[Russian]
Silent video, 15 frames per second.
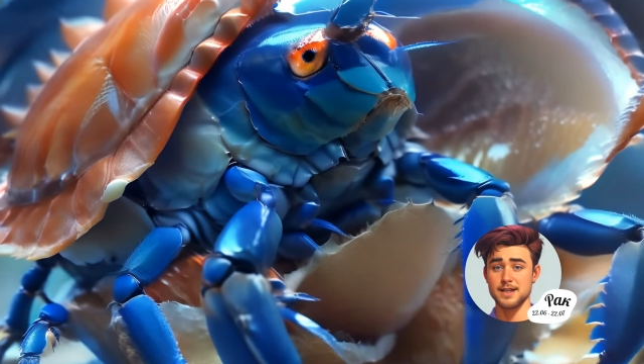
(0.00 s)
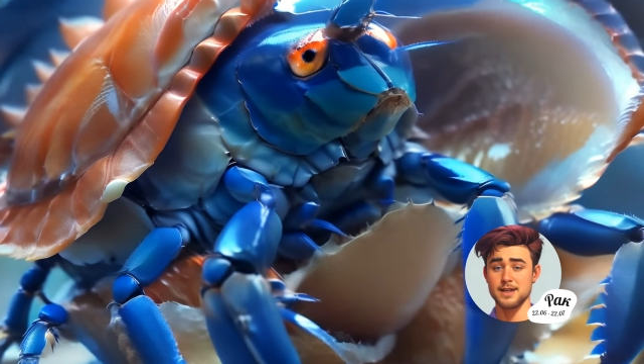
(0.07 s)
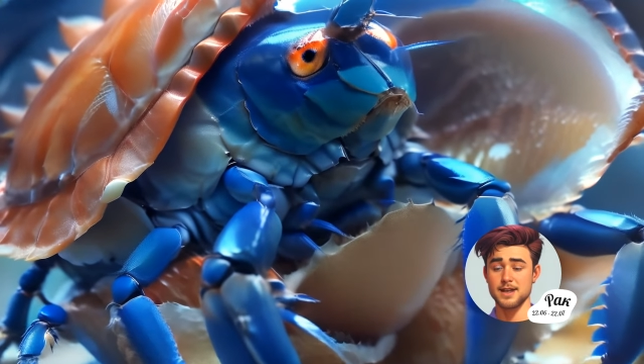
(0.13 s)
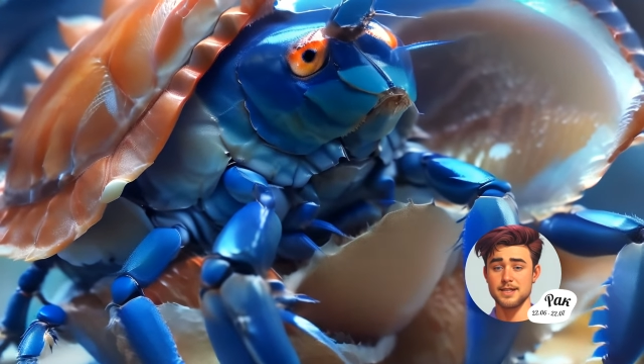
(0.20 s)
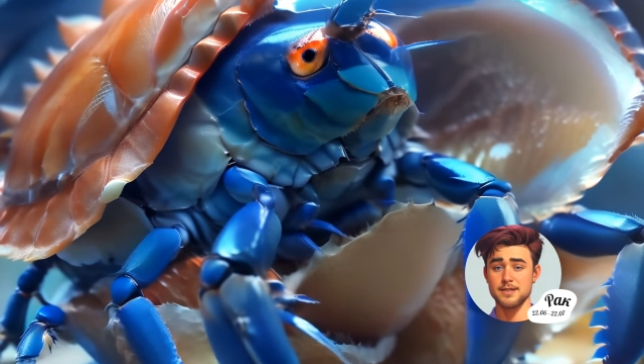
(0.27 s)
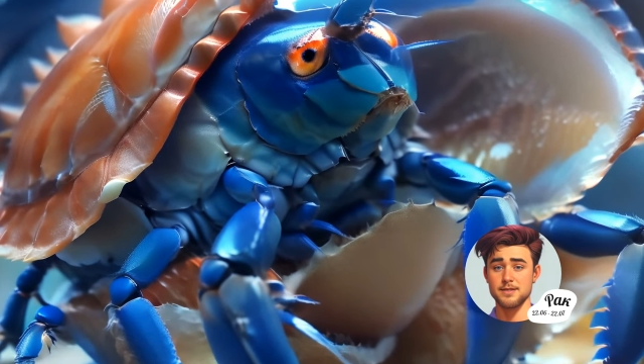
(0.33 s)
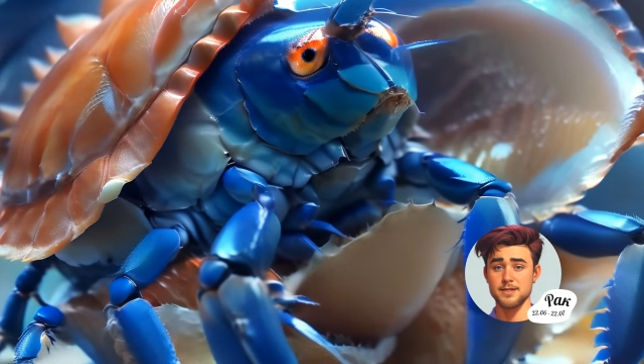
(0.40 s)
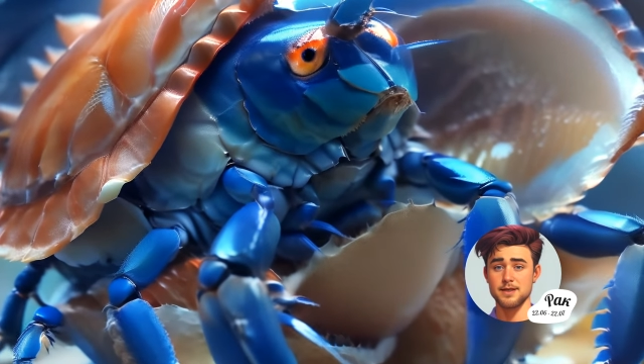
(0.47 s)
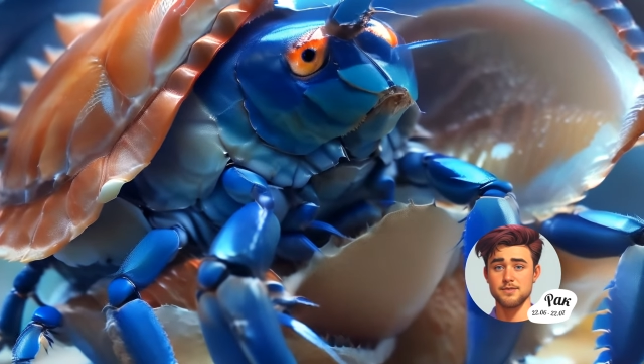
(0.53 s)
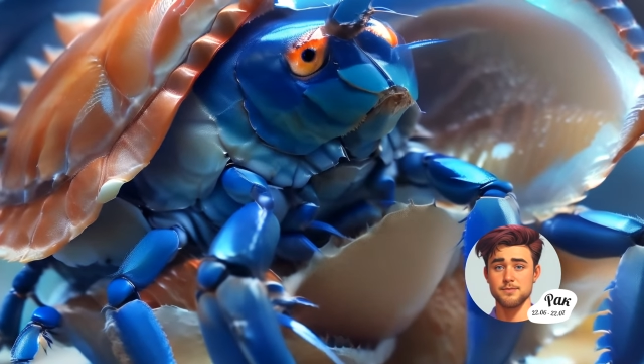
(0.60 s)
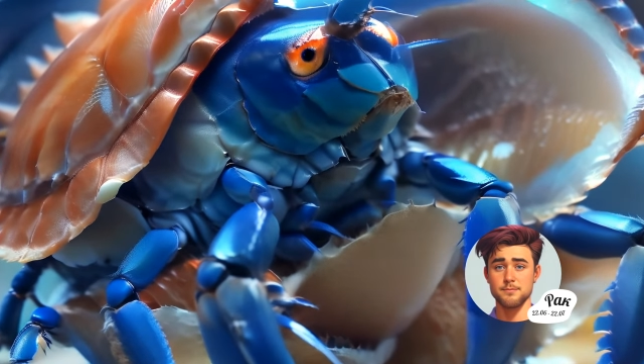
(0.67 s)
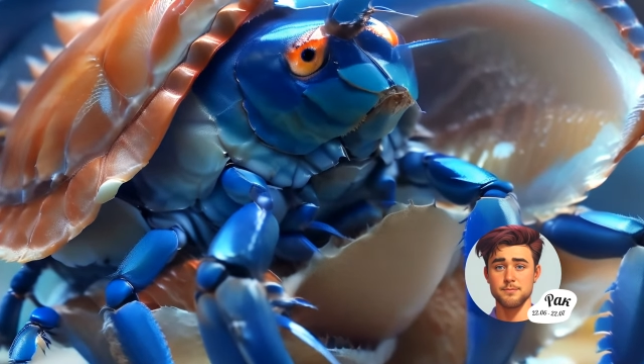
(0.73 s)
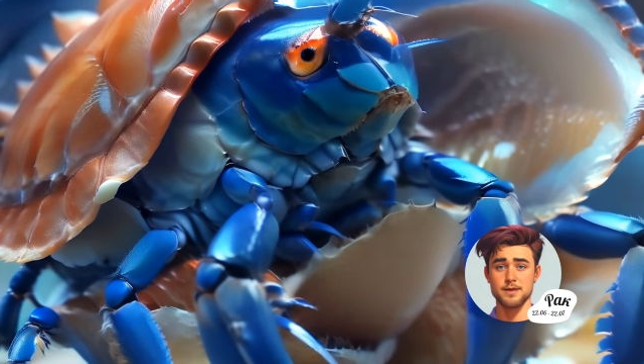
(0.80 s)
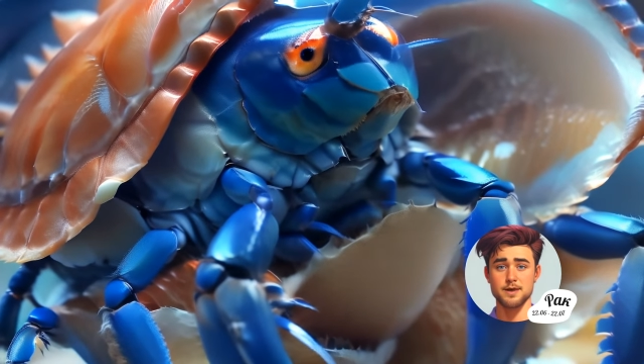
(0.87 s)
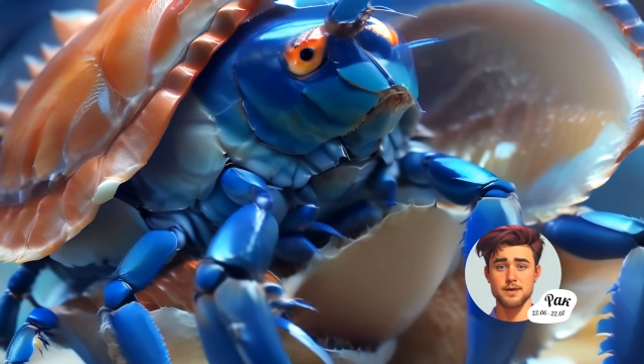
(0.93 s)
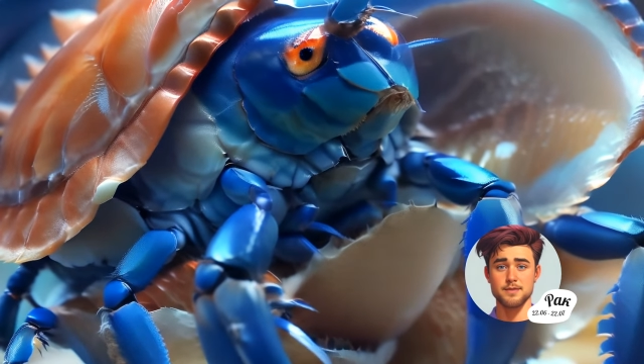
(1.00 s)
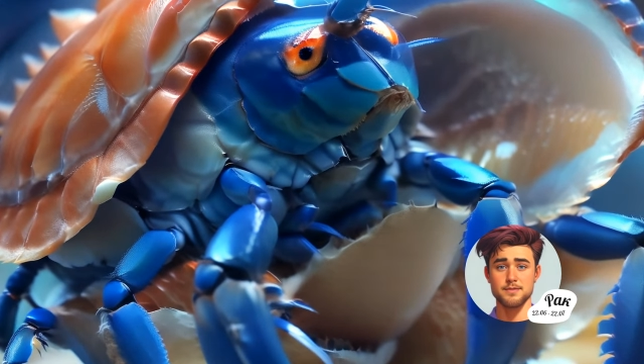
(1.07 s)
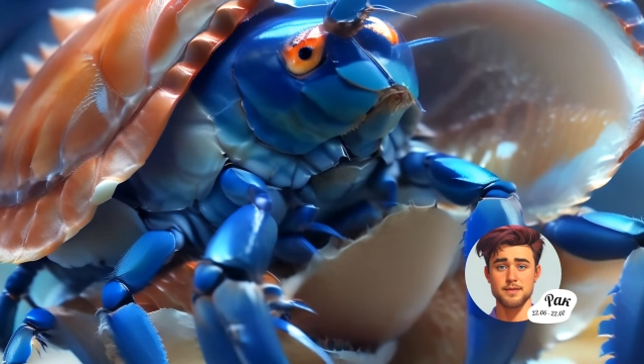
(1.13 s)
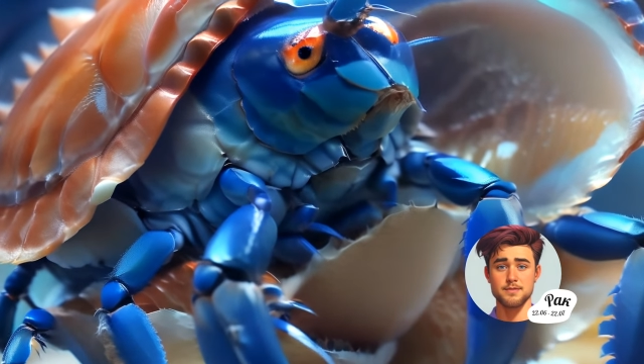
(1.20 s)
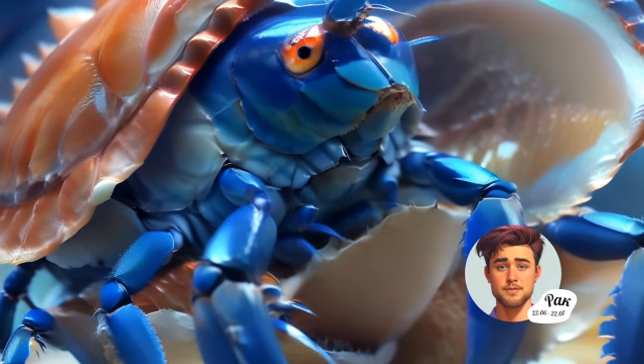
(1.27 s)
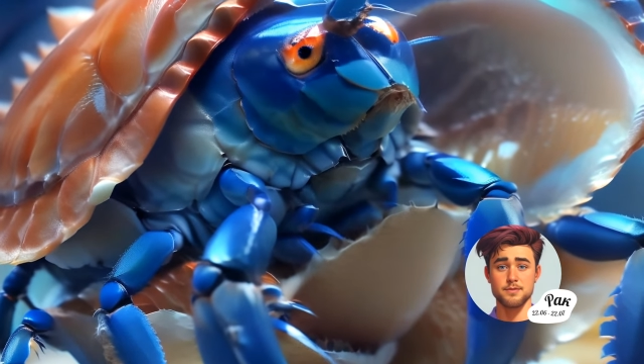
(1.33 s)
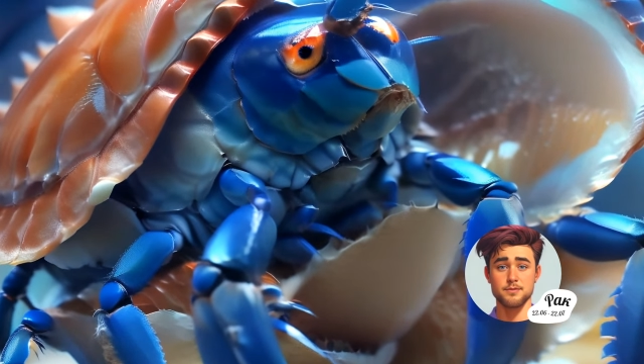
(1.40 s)
Раки также
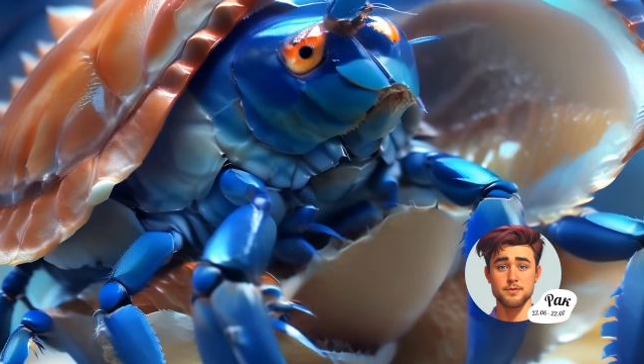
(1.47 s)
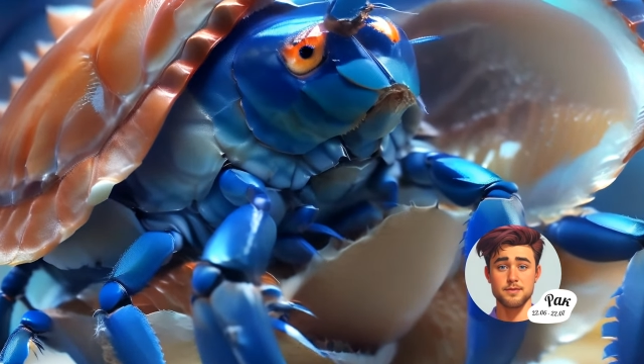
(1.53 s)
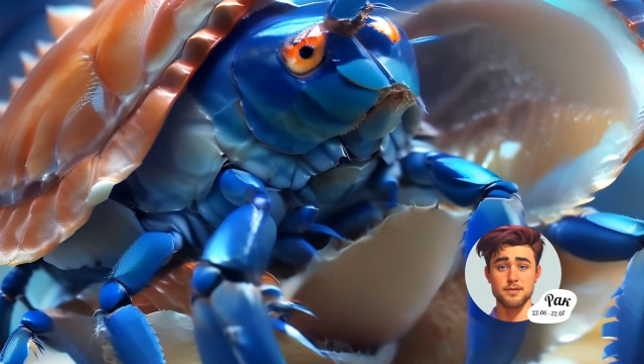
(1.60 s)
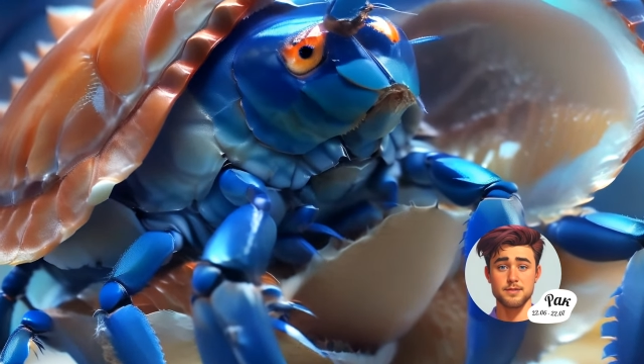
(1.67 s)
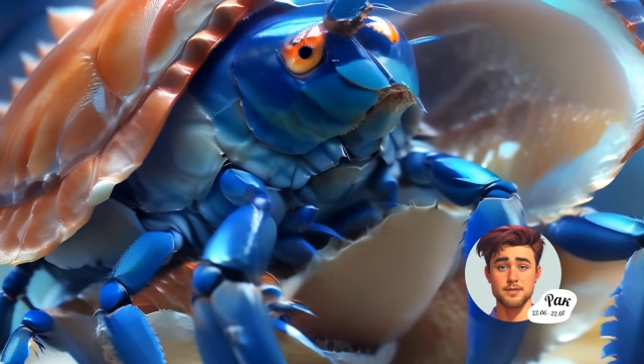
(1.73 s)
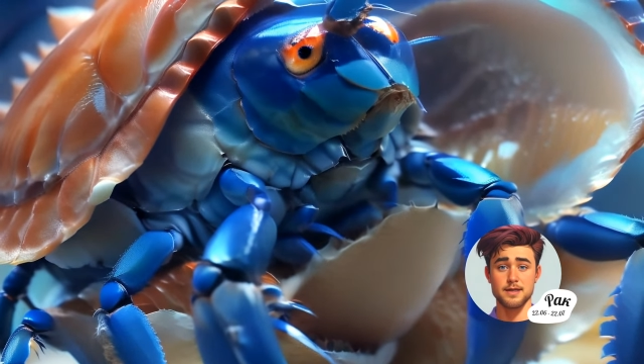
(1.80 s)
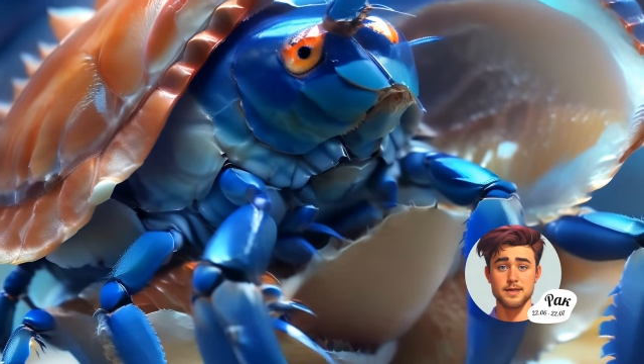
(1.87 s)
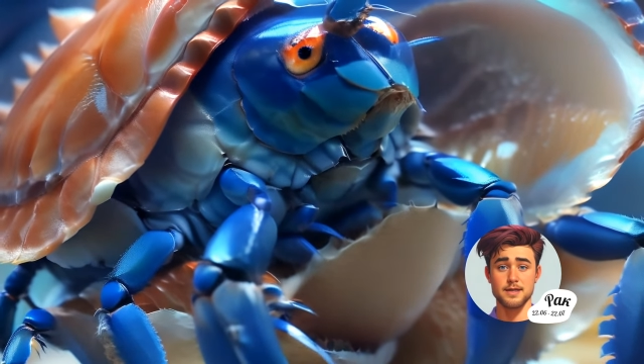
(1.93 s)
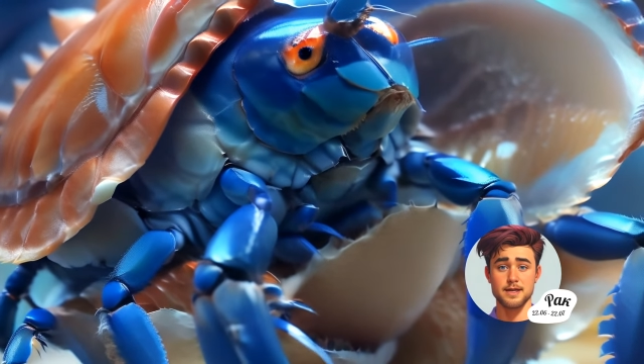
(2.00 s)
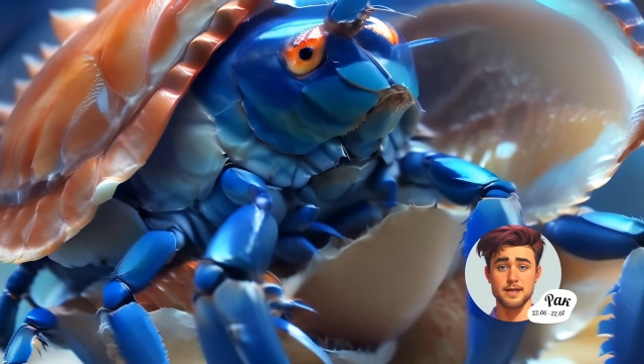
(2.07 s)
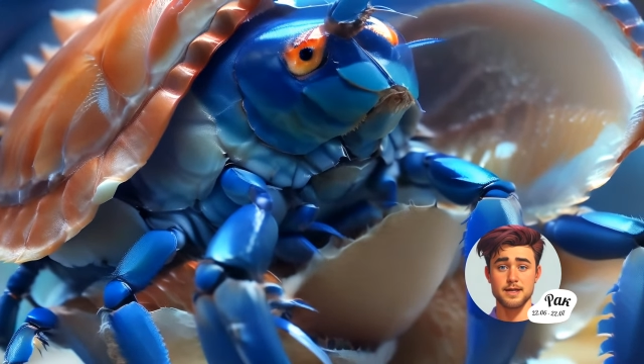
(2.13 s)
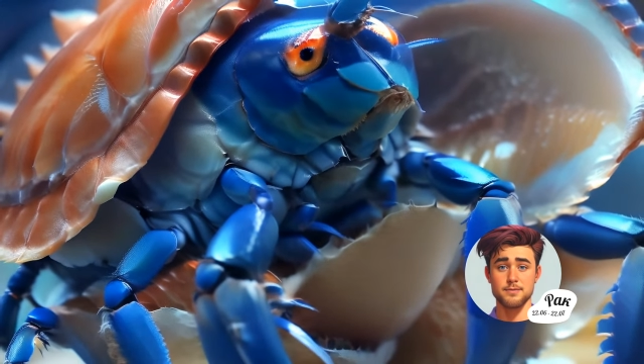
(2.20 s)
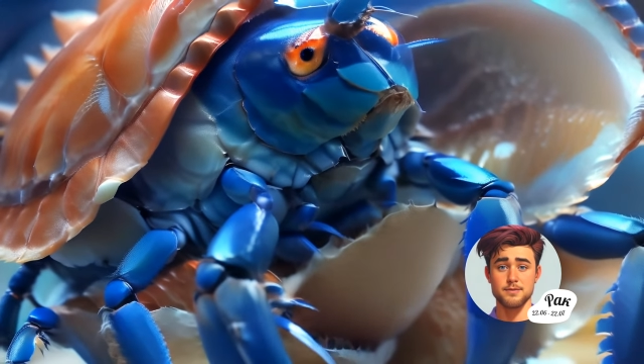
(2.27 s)
прекрасные слушатели,